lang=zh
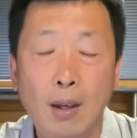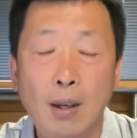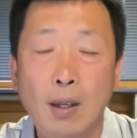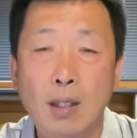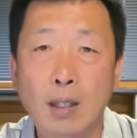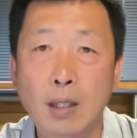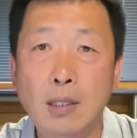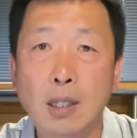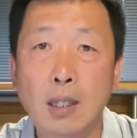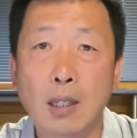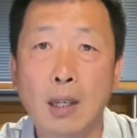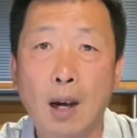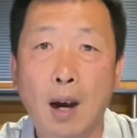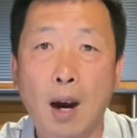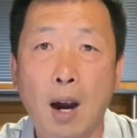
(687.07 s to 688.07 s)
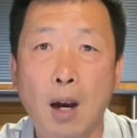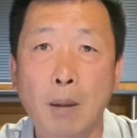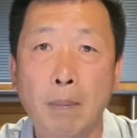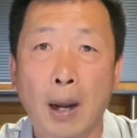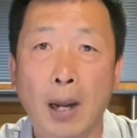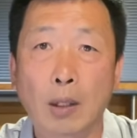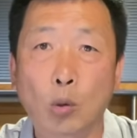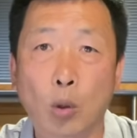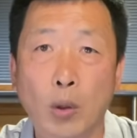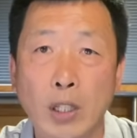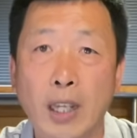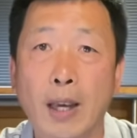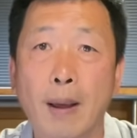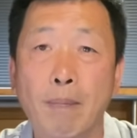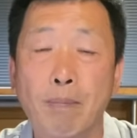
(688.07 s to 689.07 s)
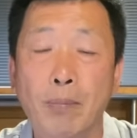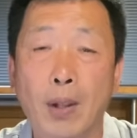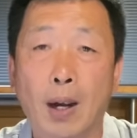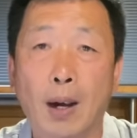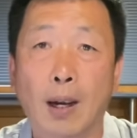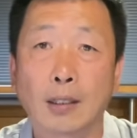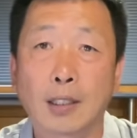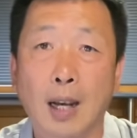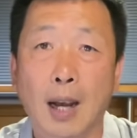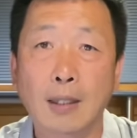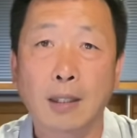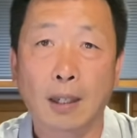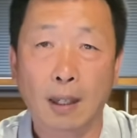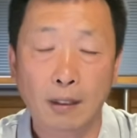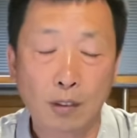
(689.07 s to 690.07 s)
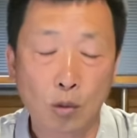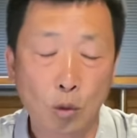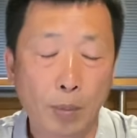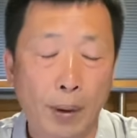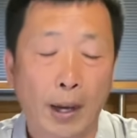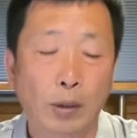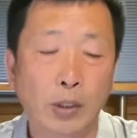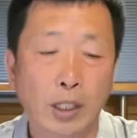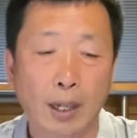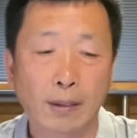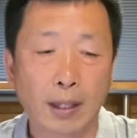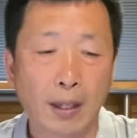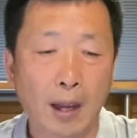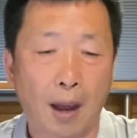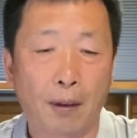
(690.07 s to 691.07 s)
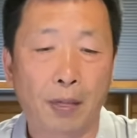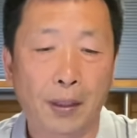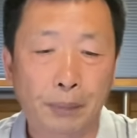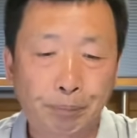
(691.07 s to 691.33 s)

一剂二百多块钱。啊，加起来四五百块钱的样子。